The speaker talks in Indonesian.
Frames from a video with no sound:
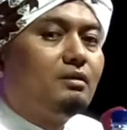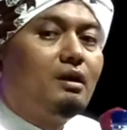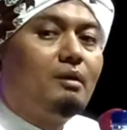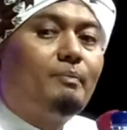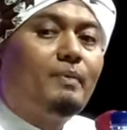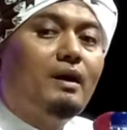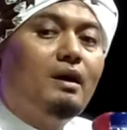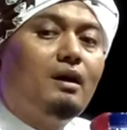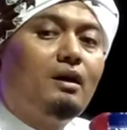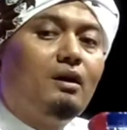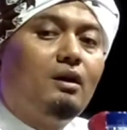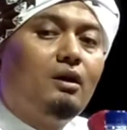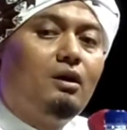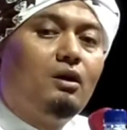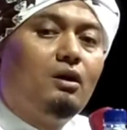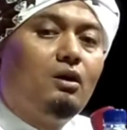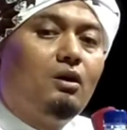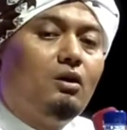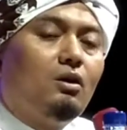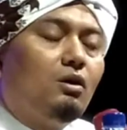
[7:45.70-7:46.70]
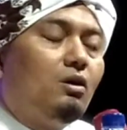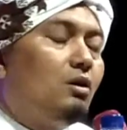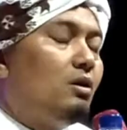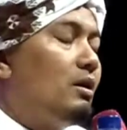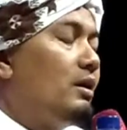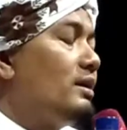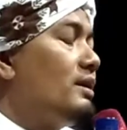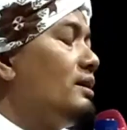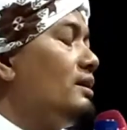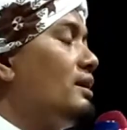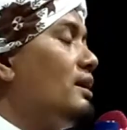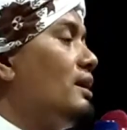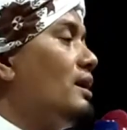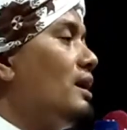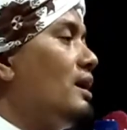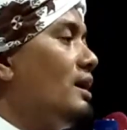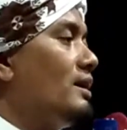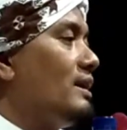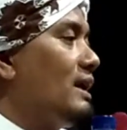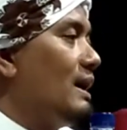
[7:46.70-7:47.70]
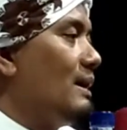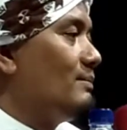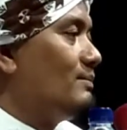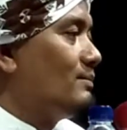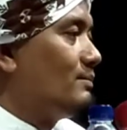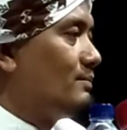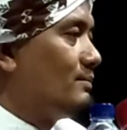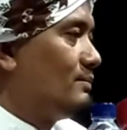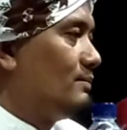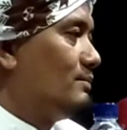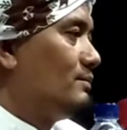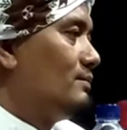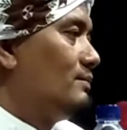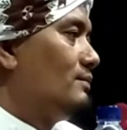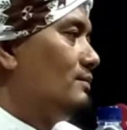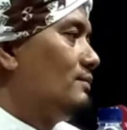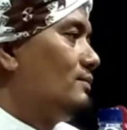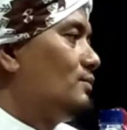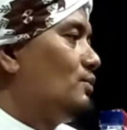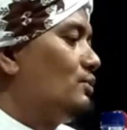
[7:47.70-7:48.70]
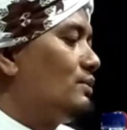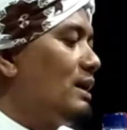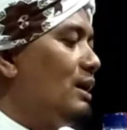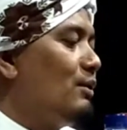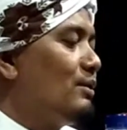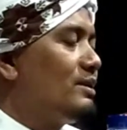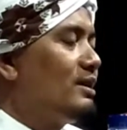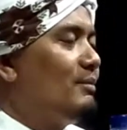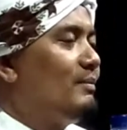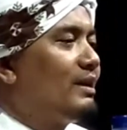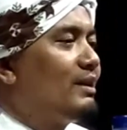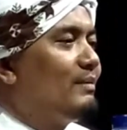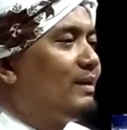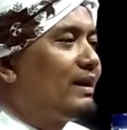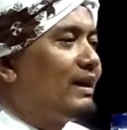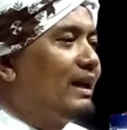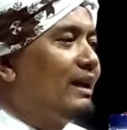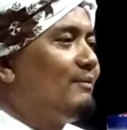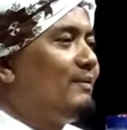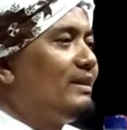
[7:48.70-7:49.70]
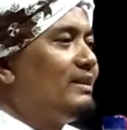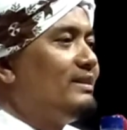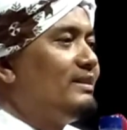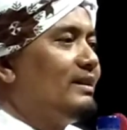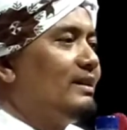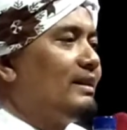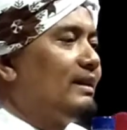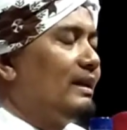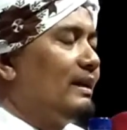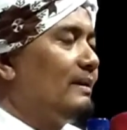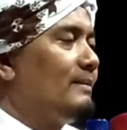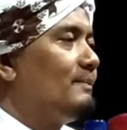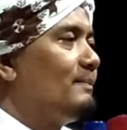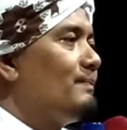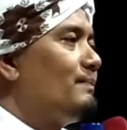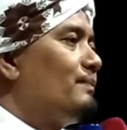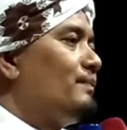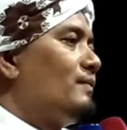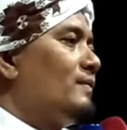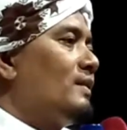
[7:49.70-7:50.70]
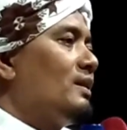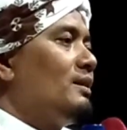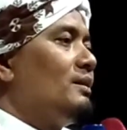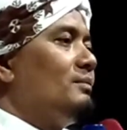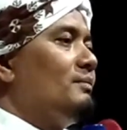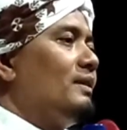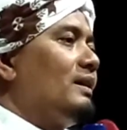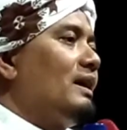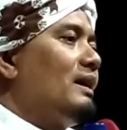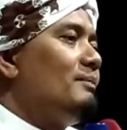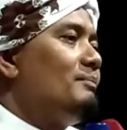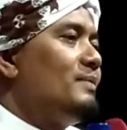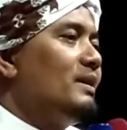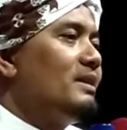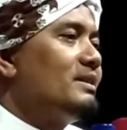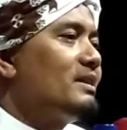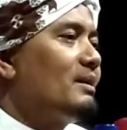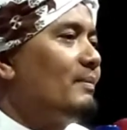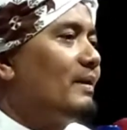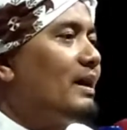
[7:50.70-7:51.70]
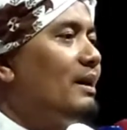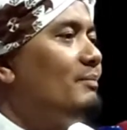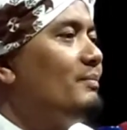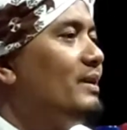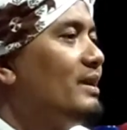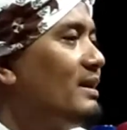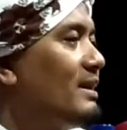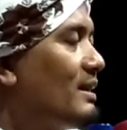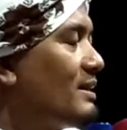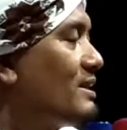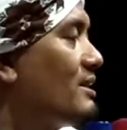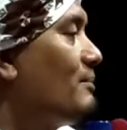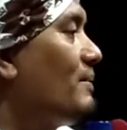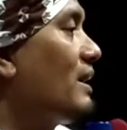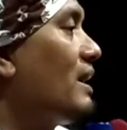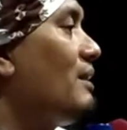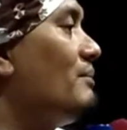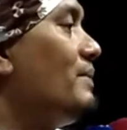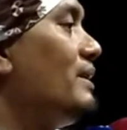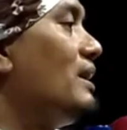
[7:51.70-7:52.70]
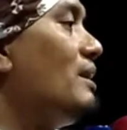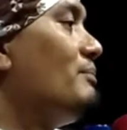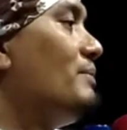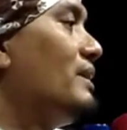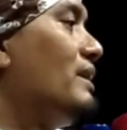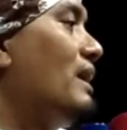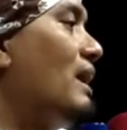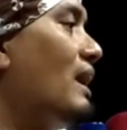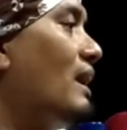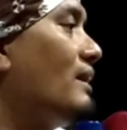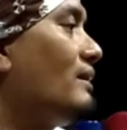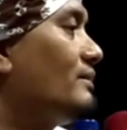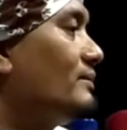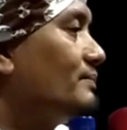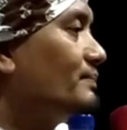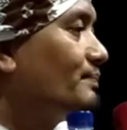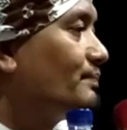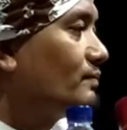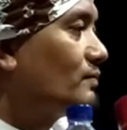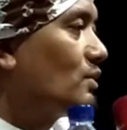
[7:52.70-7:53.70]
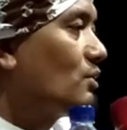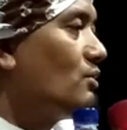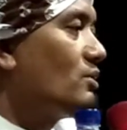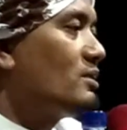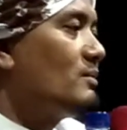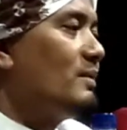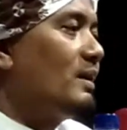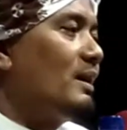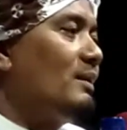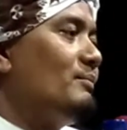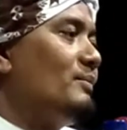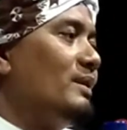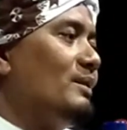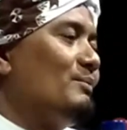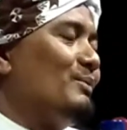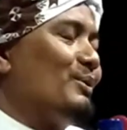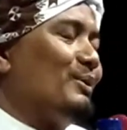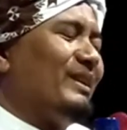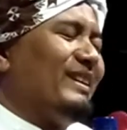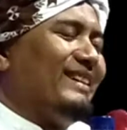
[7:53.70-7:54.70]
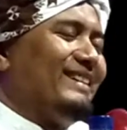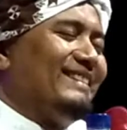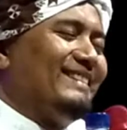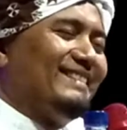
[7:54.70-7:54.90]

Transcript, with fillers: apa khairil anam kita tahu aja mana meriah banjir dia pakabin saya pakabin saya pakabin abid dah. Engkok sama kabin. Oh,